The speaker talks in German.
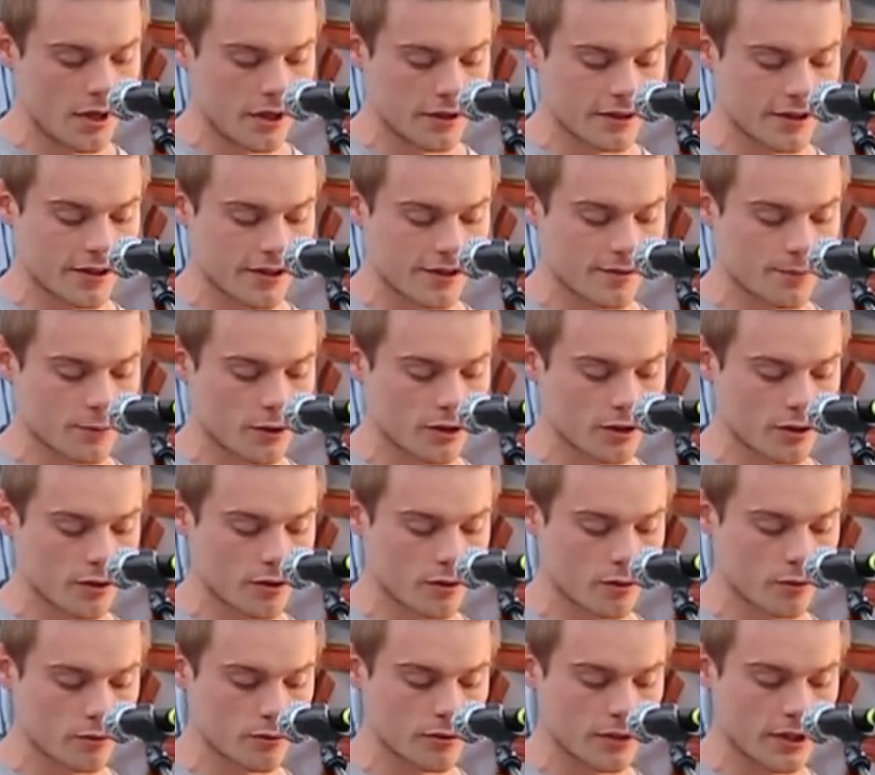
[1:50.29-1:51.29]
dass man
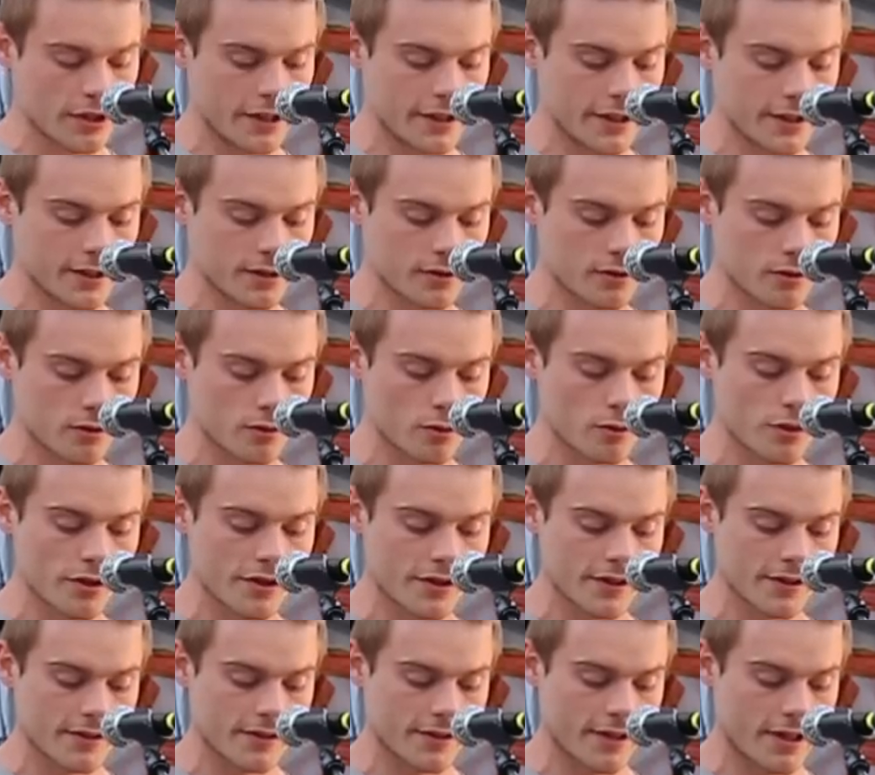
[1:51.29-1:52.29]
grundlegend nur
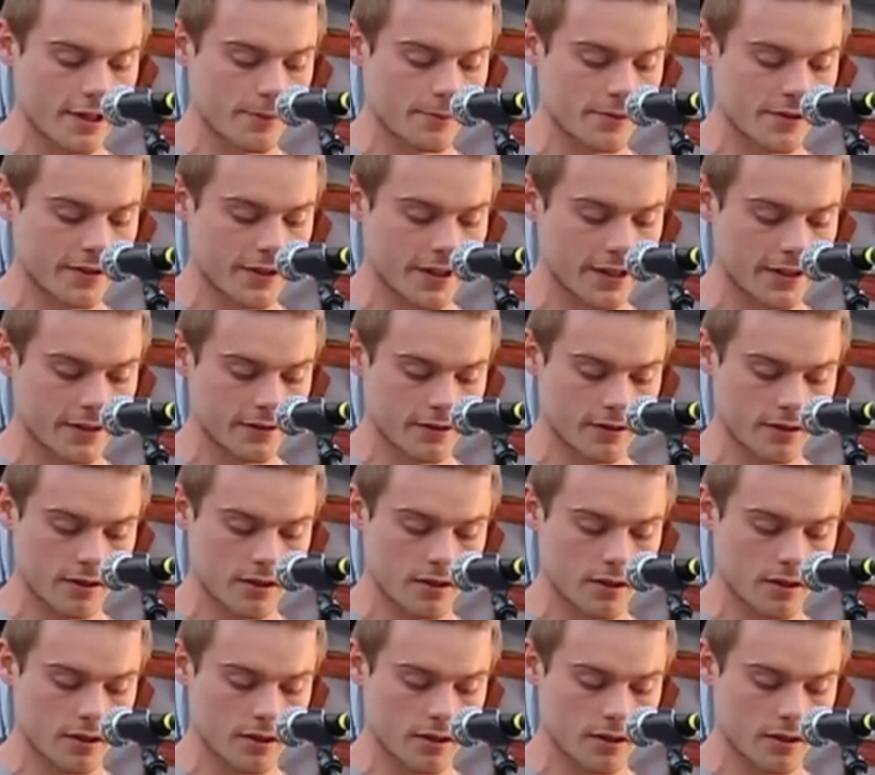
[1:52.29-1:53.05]
sich selbst ändern